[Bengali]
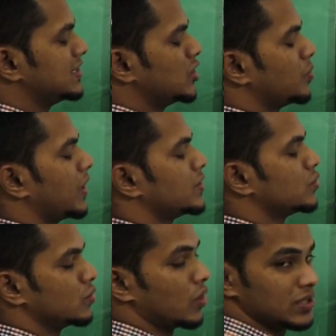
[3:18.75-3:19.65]
জিরো বাই
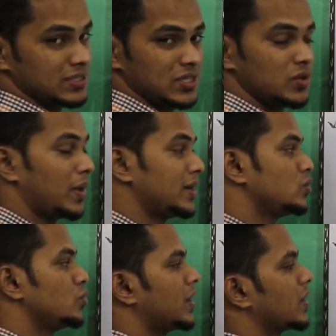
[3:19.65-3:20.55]
টু অর্থাৎ জিরো বাই
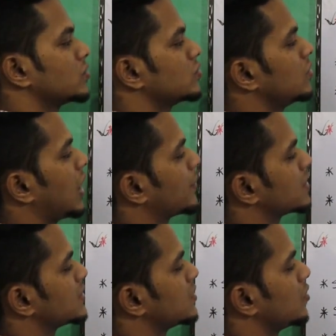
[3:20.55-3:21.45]
টু মানে কত
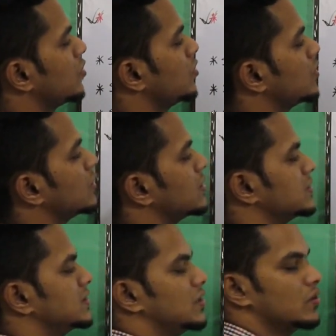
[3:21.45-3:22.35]
আমরা জানি হলো
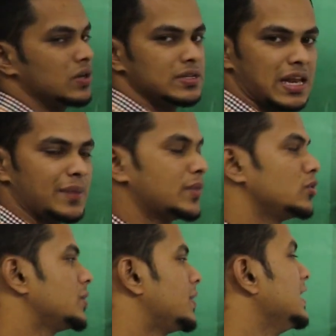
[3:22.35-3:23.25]
জিরো তাহলে আমরা
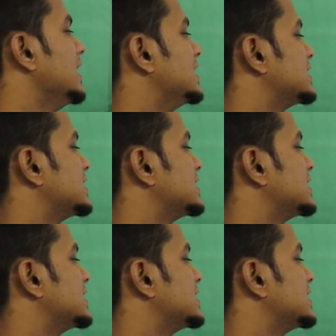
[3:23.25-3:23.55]
বলতে পারি